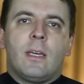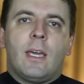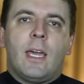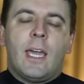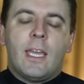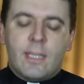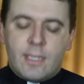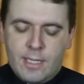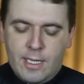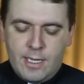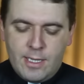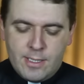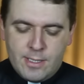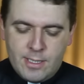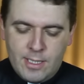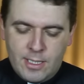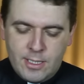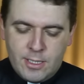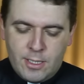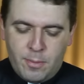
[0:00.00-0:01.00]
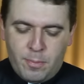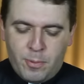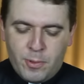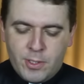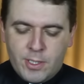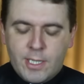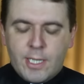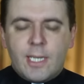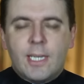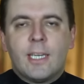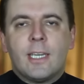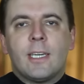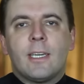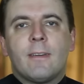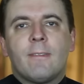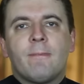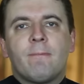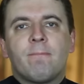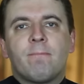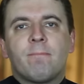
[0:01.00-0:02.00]
É interessante porque,
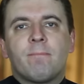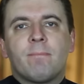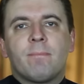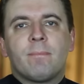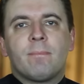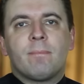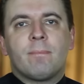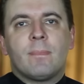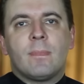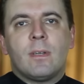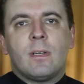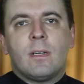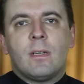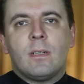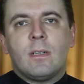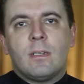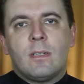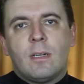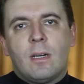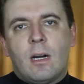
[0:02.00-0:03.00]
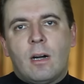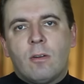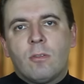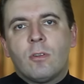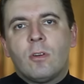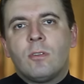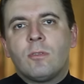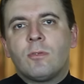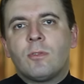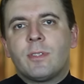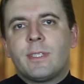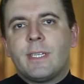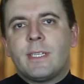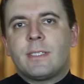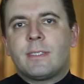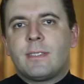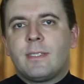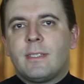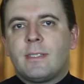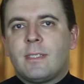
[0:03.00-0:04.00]
ao longo
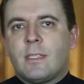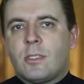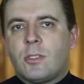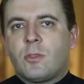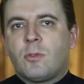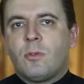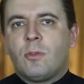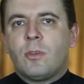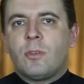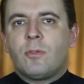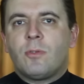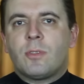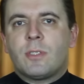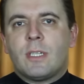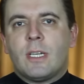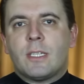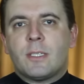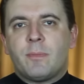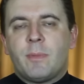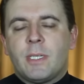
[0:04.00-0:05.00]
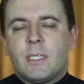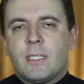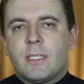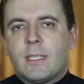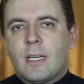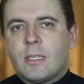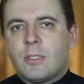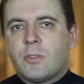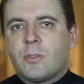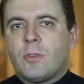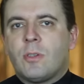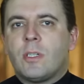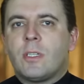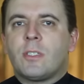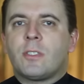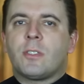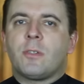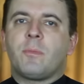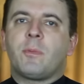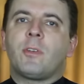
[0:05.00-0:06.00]
destes estudos, das
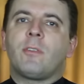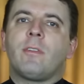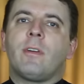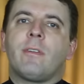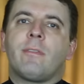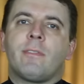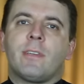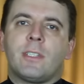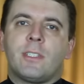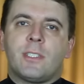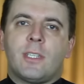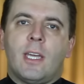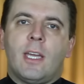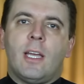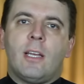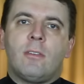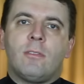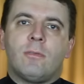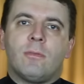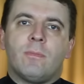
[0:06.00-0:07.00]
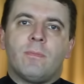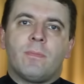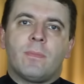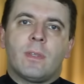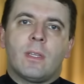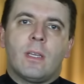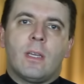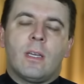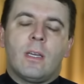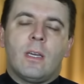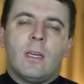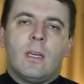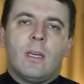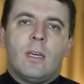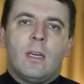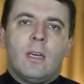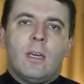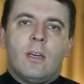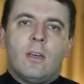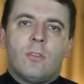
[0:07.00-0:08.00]
meditações sobre o Evangelho,
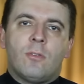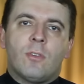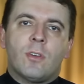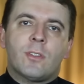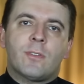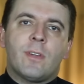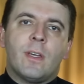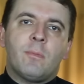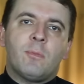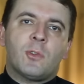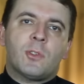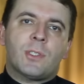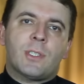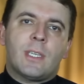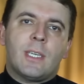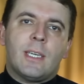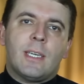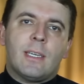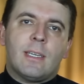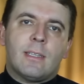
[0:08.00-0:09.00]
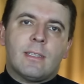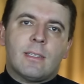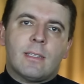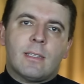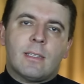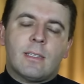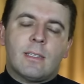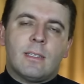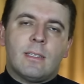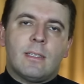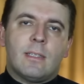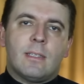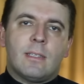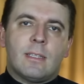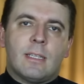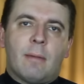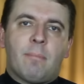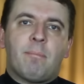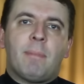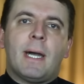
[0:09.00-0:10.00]
nós vemos que
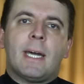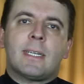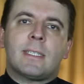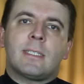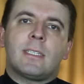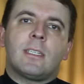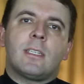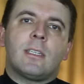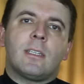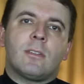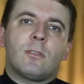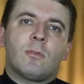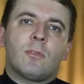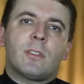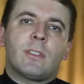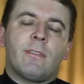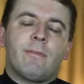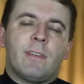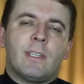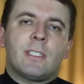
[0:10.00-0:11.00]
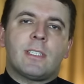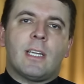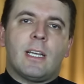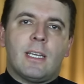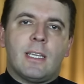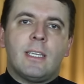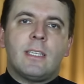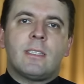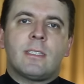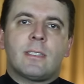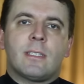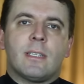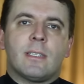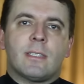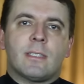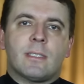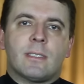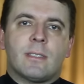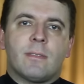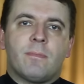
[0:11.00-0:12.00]
da parte dos
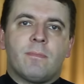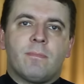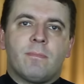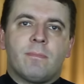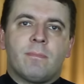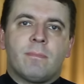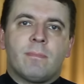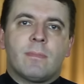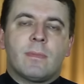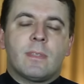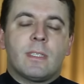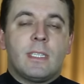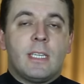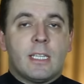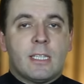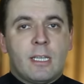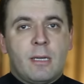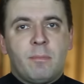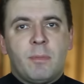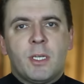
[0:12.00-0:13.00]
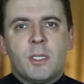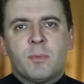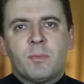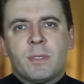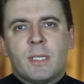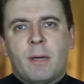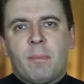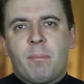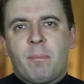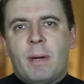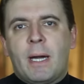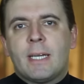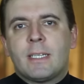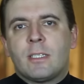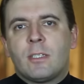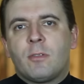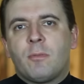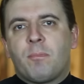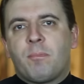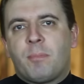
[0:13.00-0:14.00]
evangelistas e até mesmo da
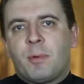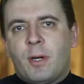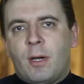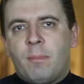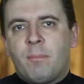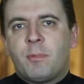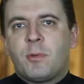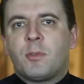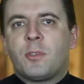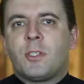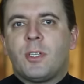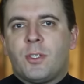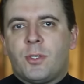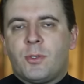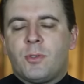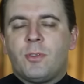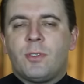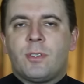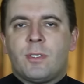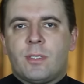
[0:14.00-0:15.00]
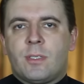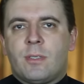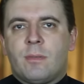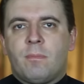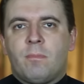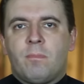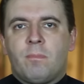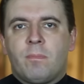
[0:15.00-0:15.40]
parte do próprio Jesus,